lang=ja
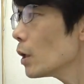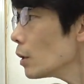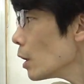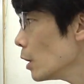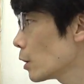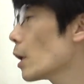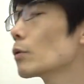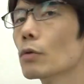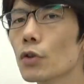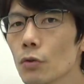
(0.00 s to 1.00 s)
出て行った
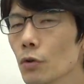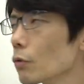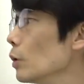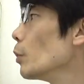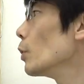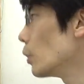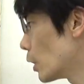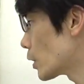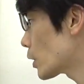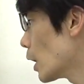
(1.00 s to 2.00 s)
後の就職にも有利
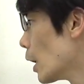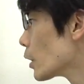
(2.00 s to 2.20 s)
です。